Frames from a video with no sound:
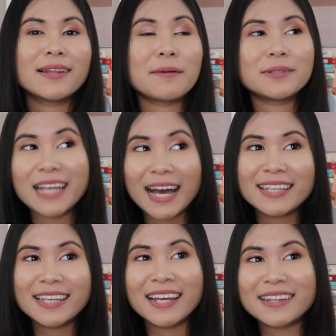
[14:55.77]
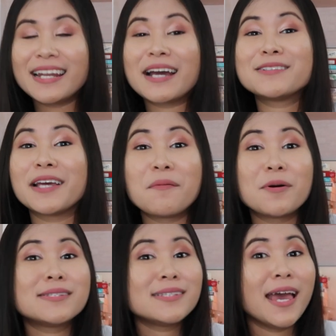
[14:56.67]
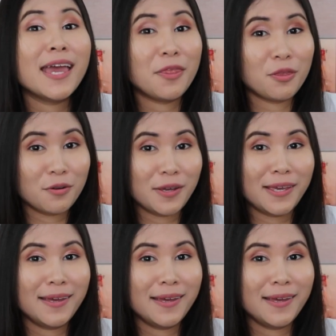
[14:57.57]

แต่ภาษาอังกฤษเนี่ยติน่าก็ใช้คำว่า CIN3